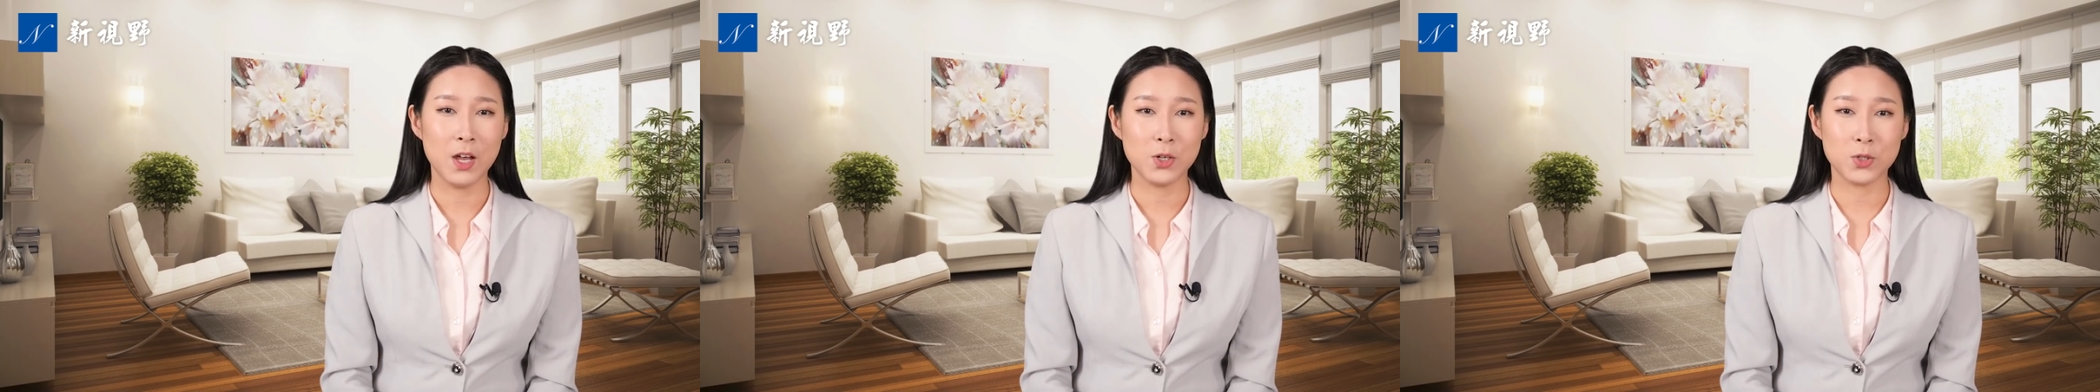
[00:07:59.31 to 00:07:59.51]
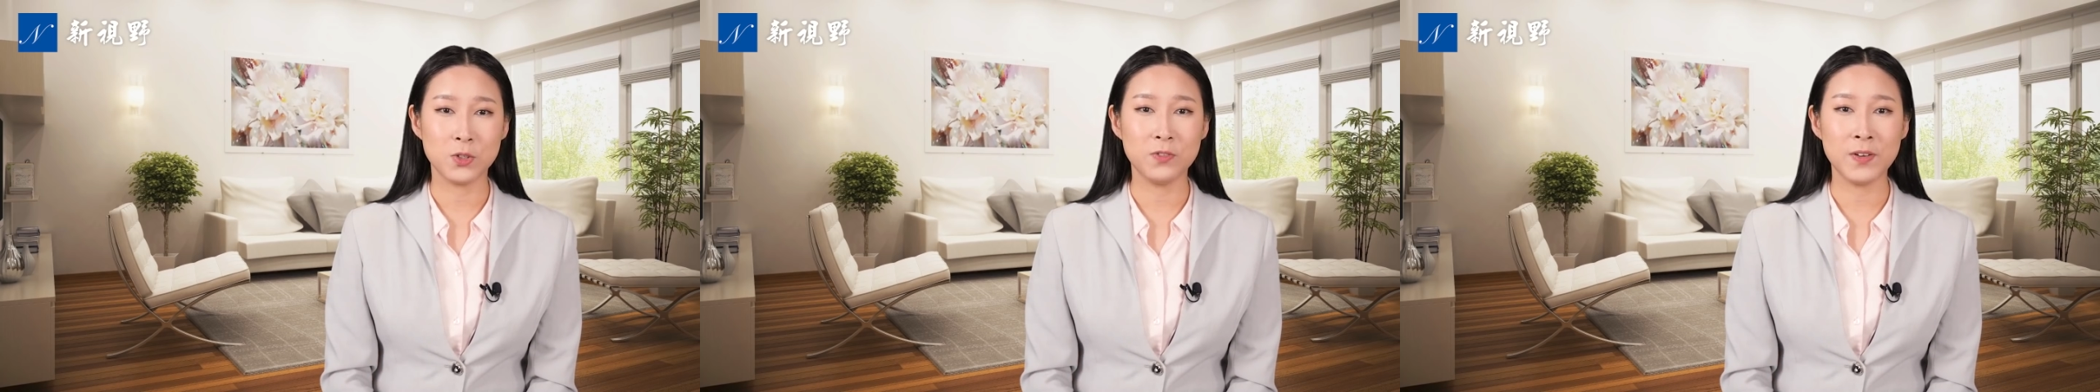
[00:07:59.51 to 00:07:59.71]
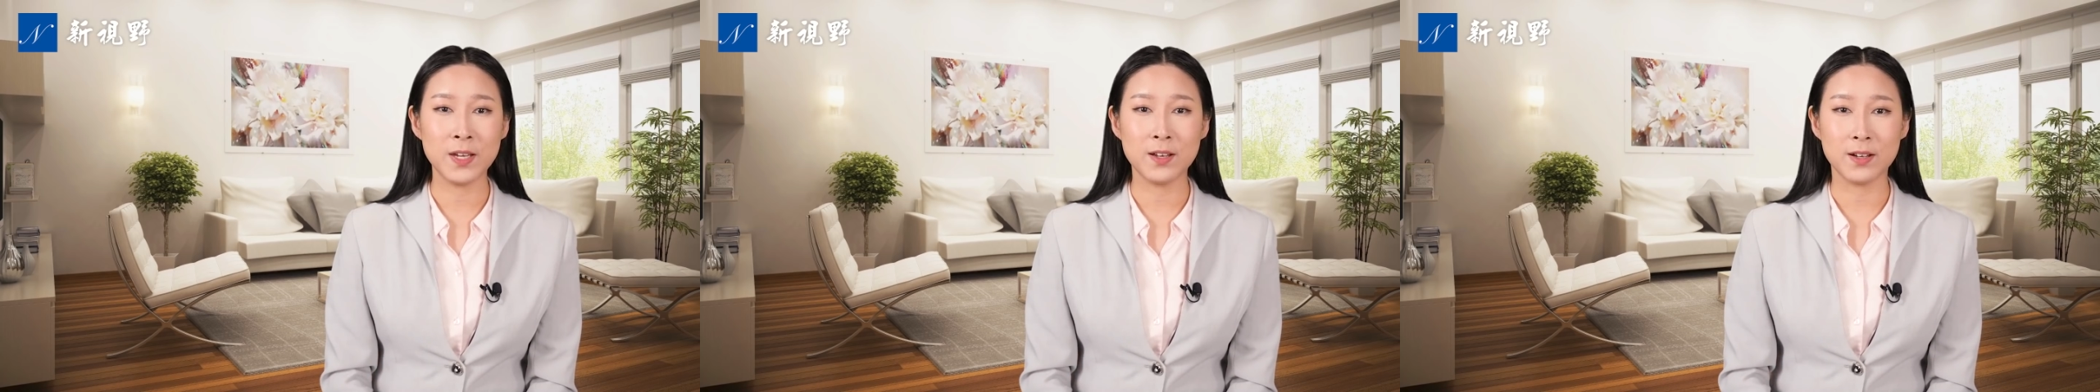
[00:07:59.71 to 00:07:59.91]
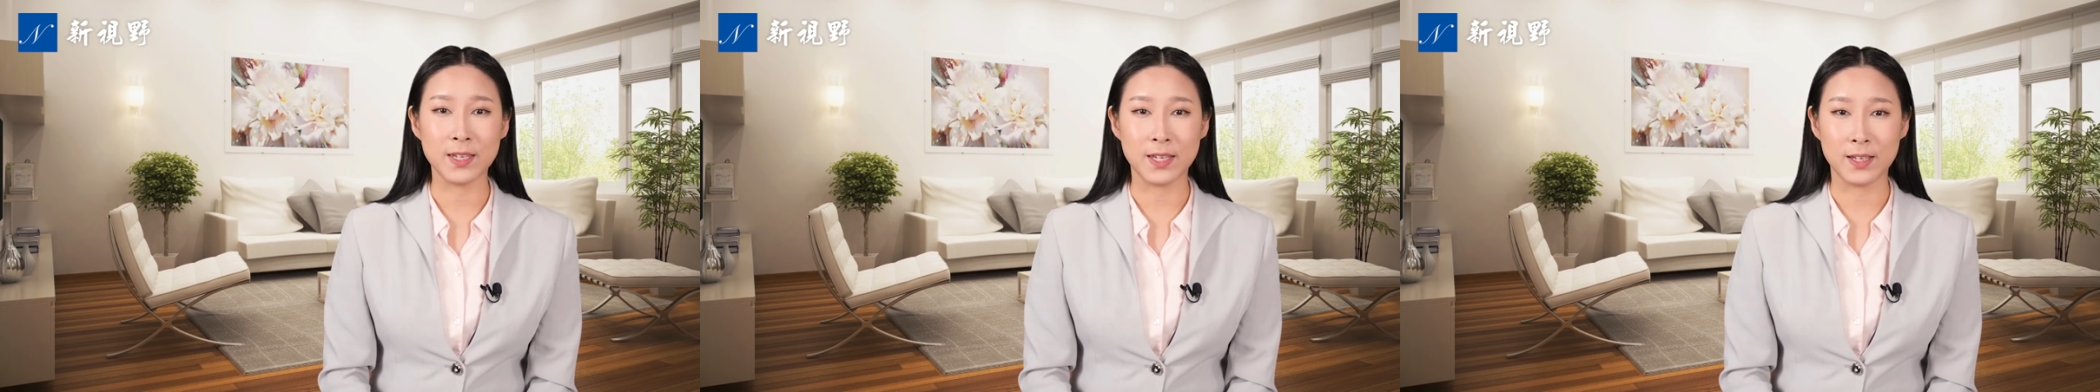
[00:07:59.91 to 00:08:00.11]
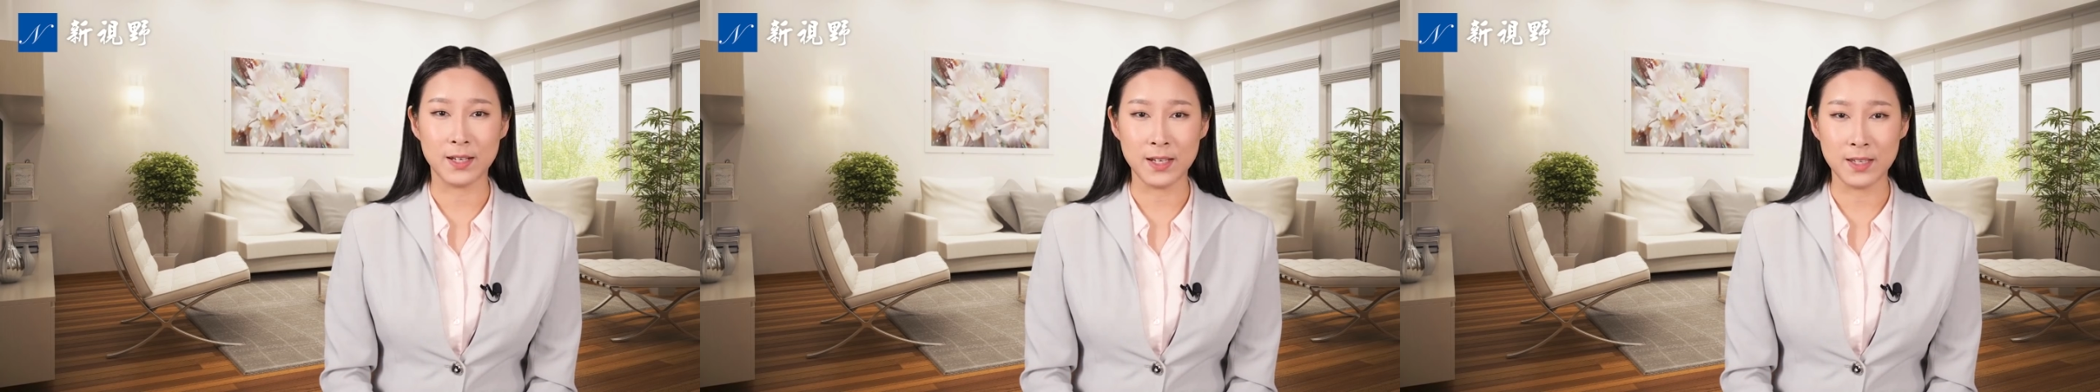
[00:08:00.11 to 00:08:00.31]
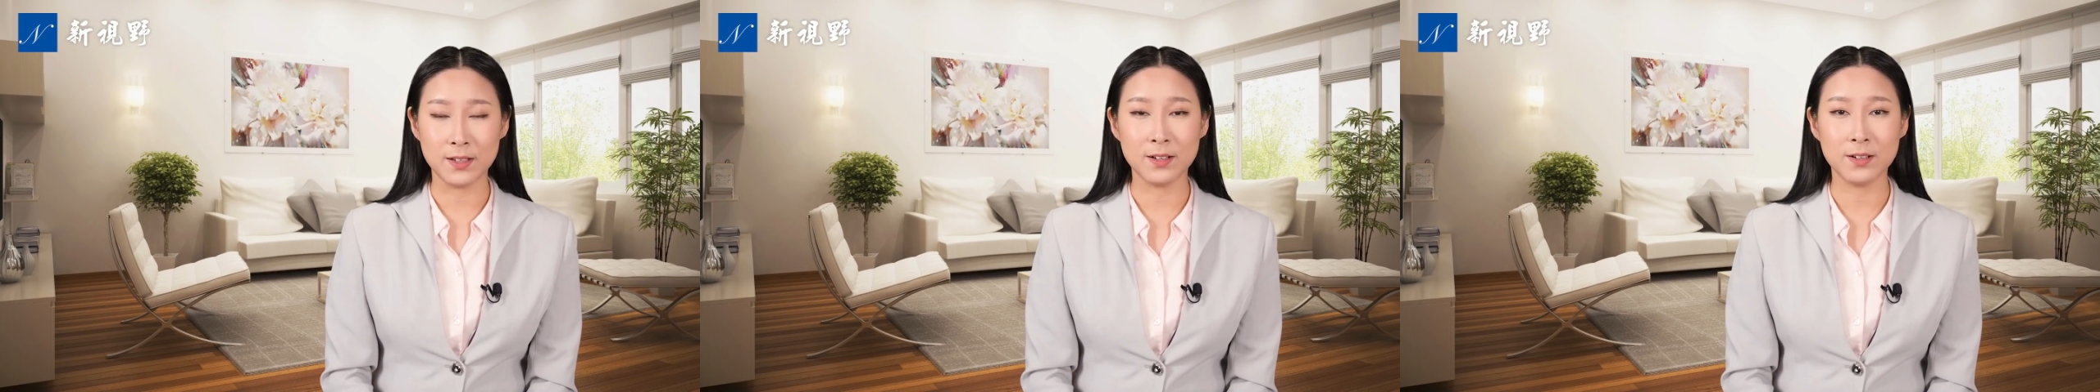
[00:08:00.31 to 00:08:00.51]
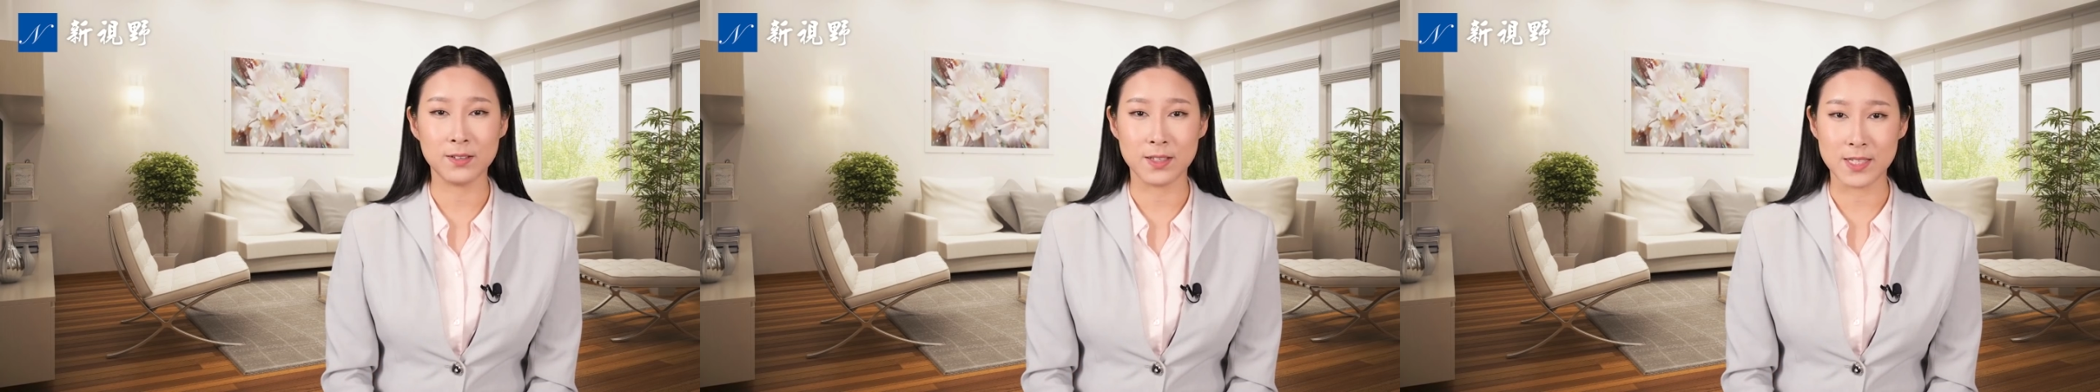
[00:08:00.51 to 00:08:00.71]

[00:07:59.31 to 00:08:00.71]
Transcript: 除非可以立刻